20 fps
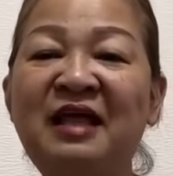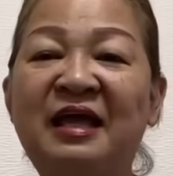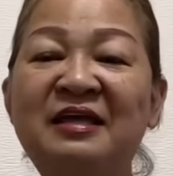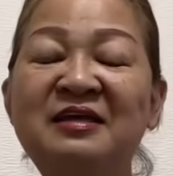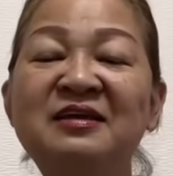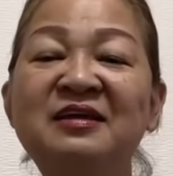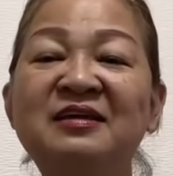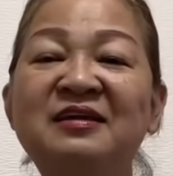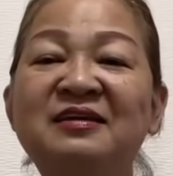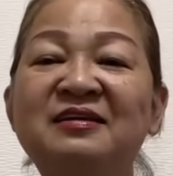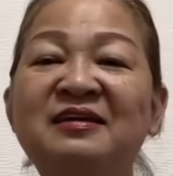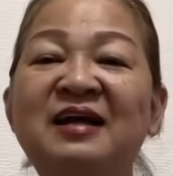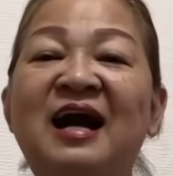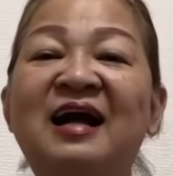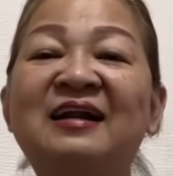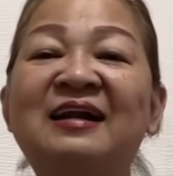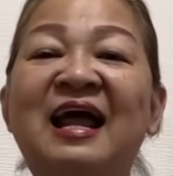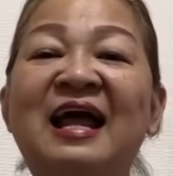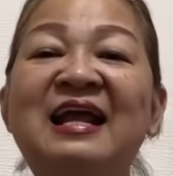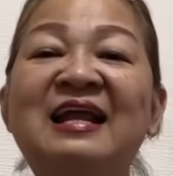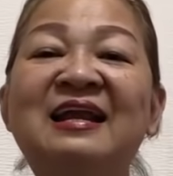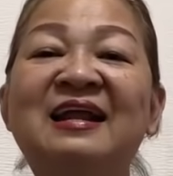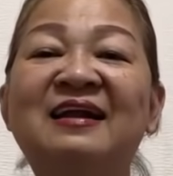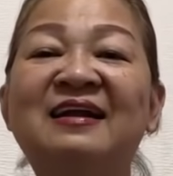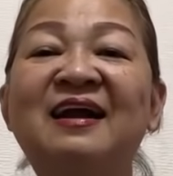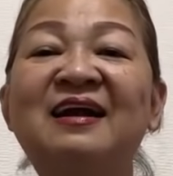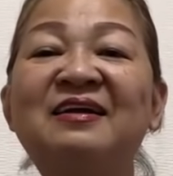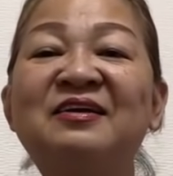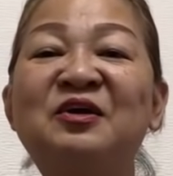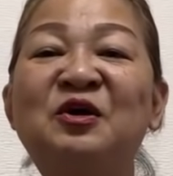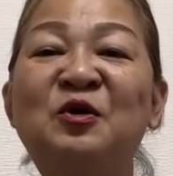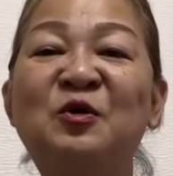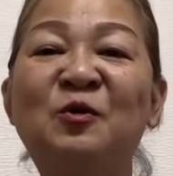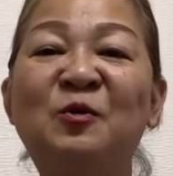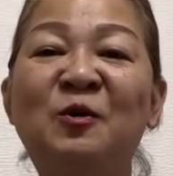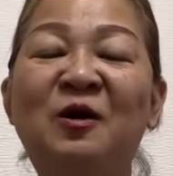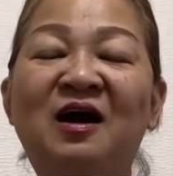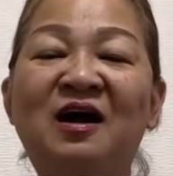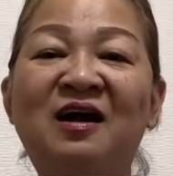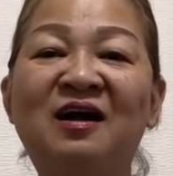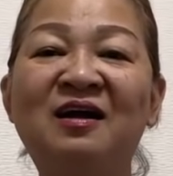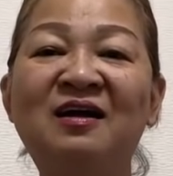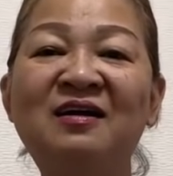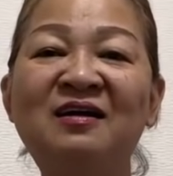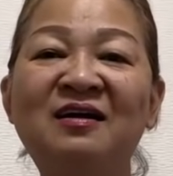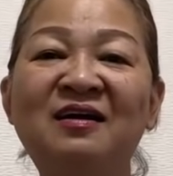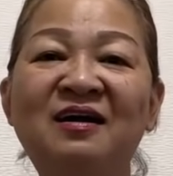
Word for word: tại vì gần đây là rất nhiều à,